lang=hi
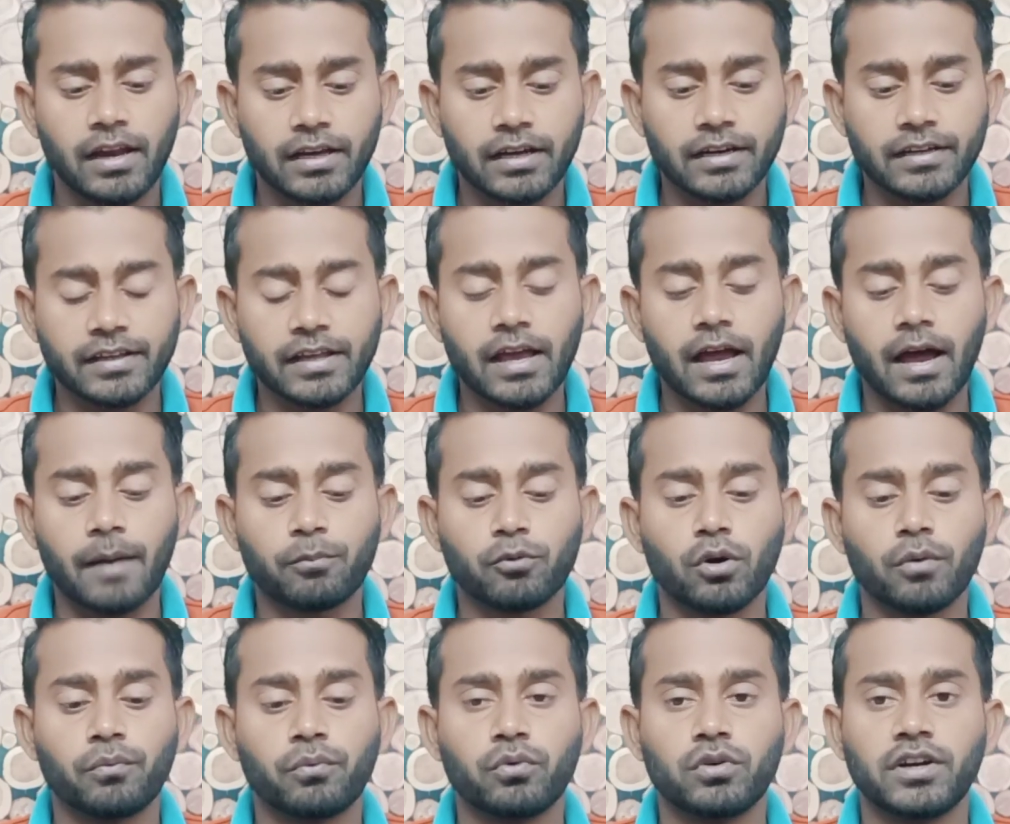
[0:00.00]
लेकिन ये
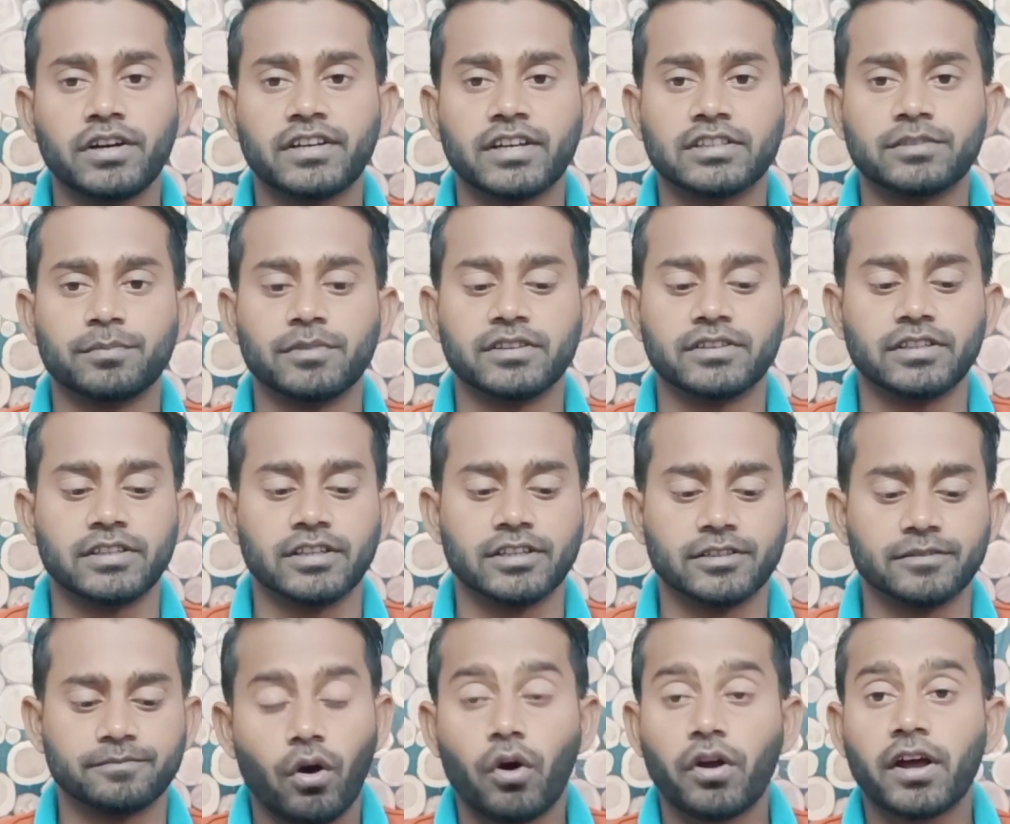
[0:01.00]
आपको फुली टच मिलती
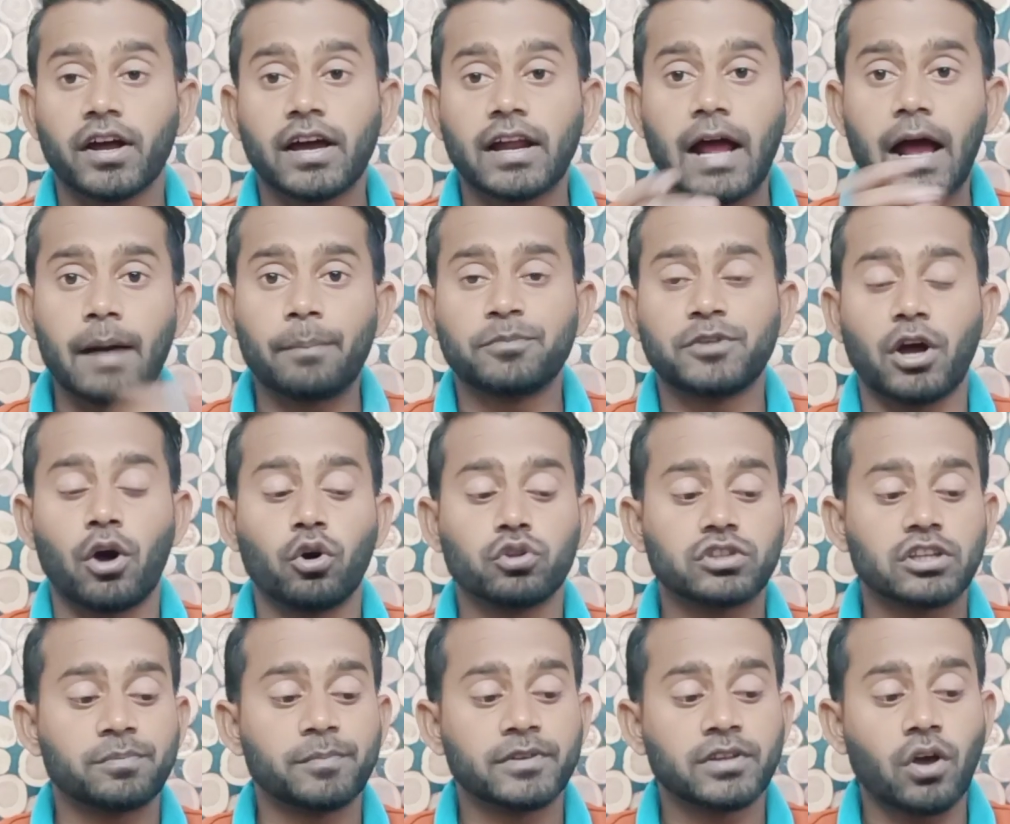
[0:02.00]
है और अगर आप चाहो
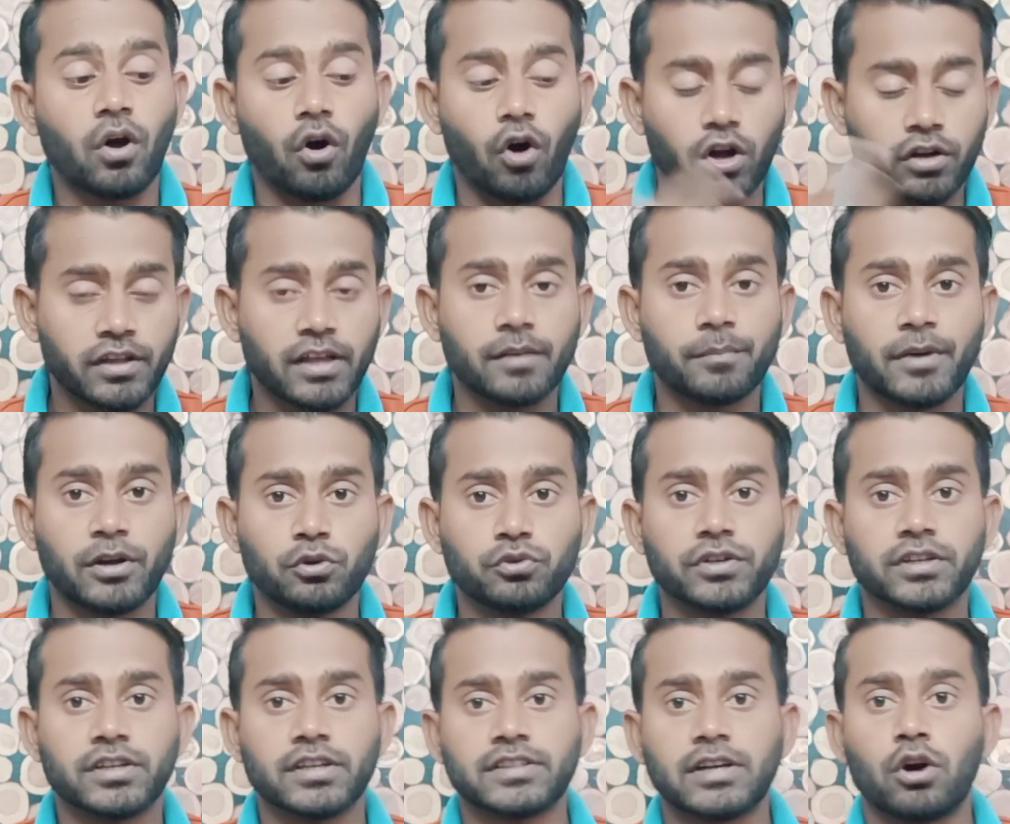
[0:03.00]
तो इसमें से और ज़्यादा
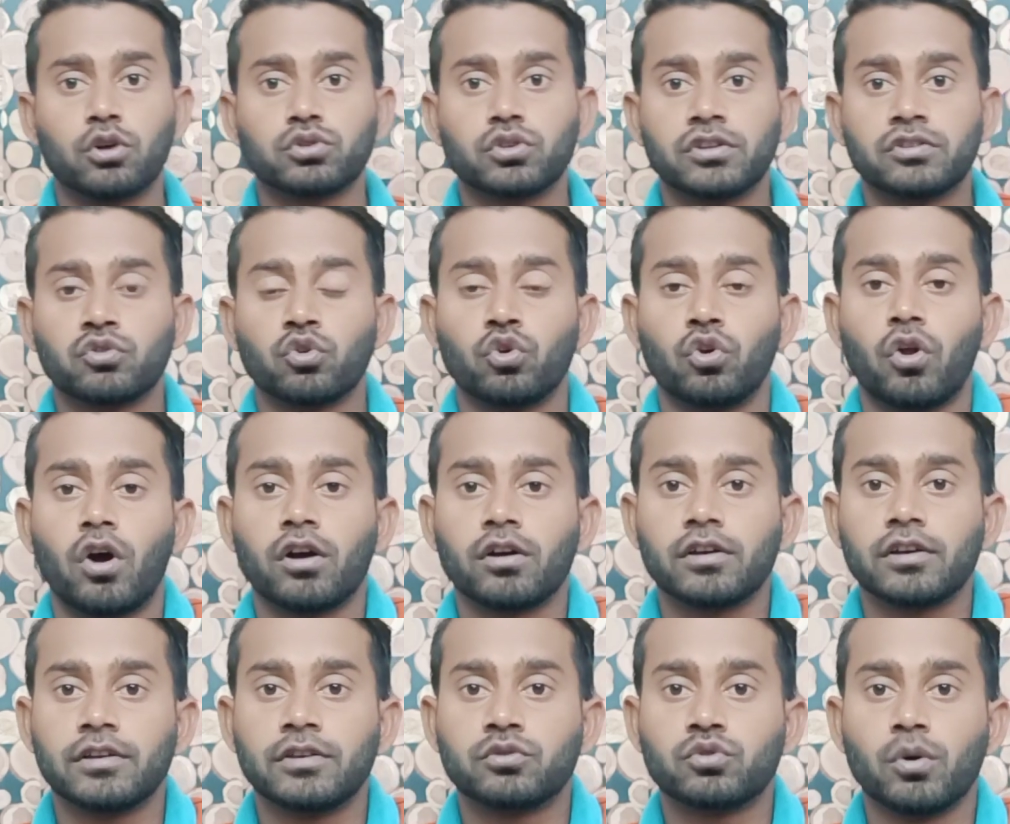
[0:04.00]
मेन्यू देखना चाहो तो इसको
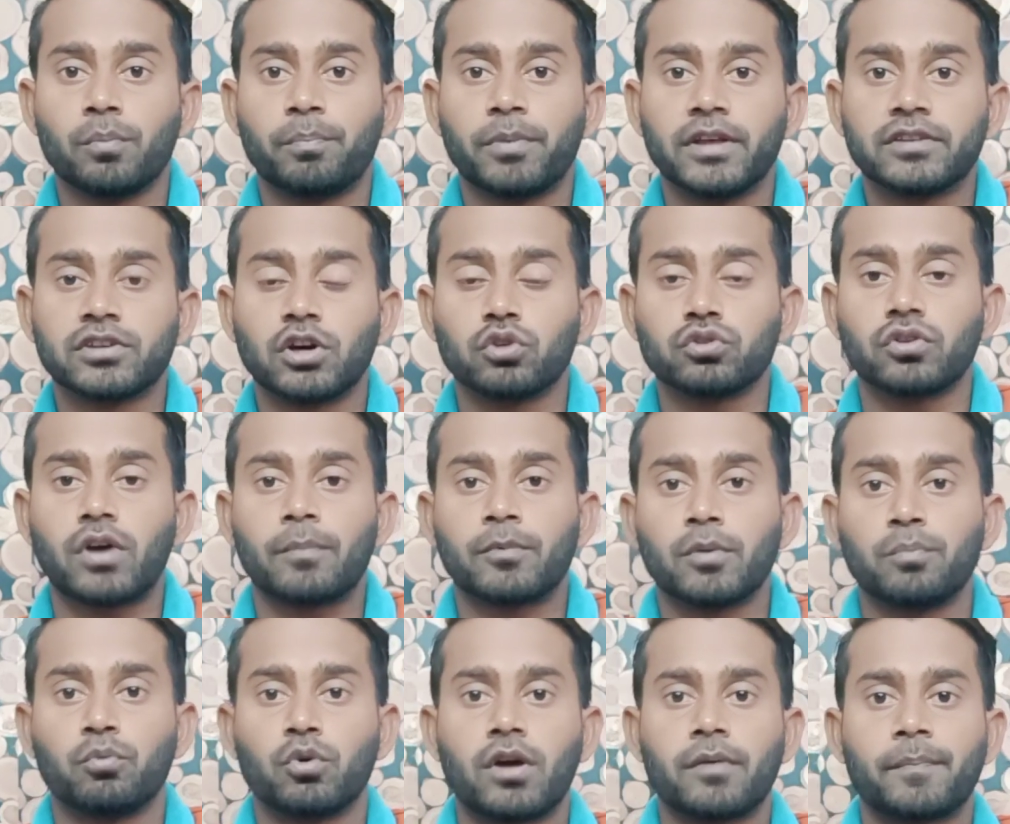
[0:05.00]
लॉन्ग इसको प्रेस करो तो
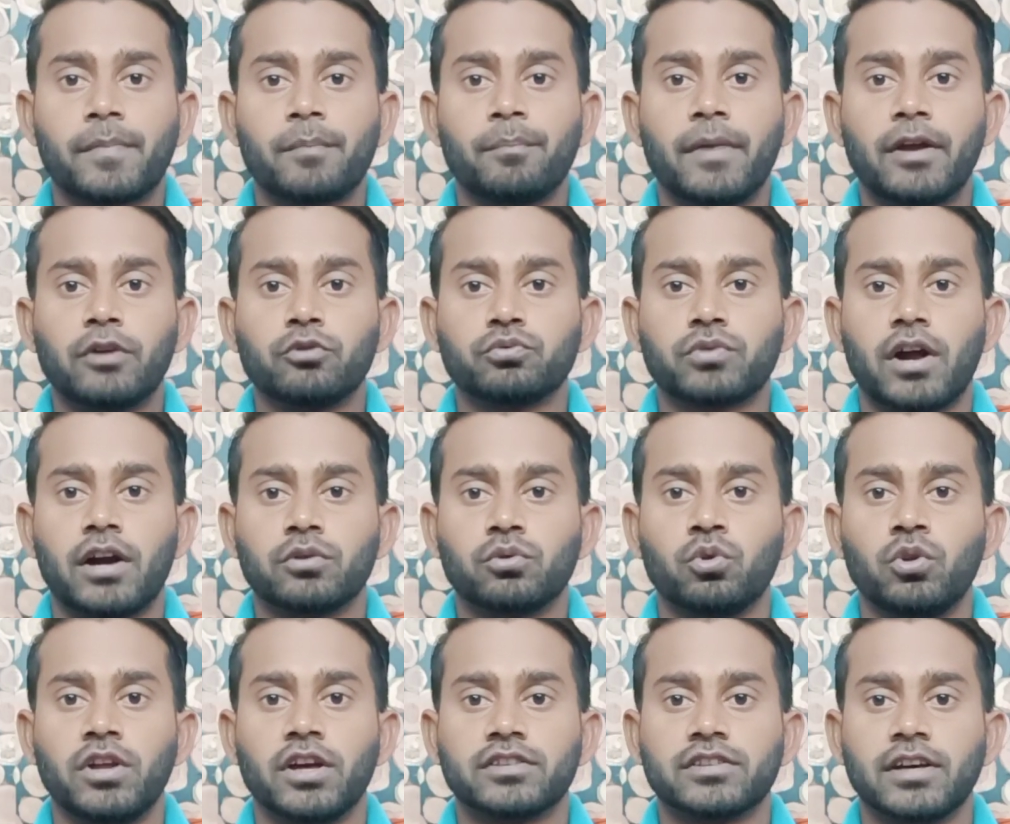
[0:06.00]
आपको पूरा आपका मेन्यू कार्ड
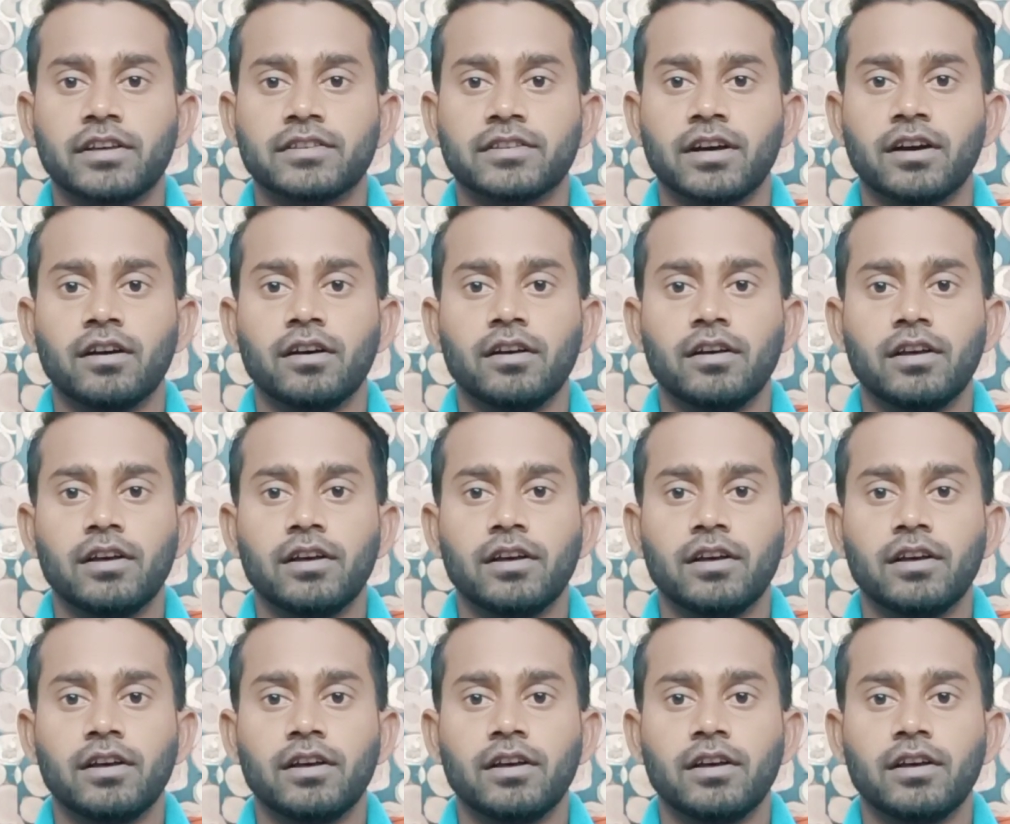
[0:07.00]
खुल जाता है इसका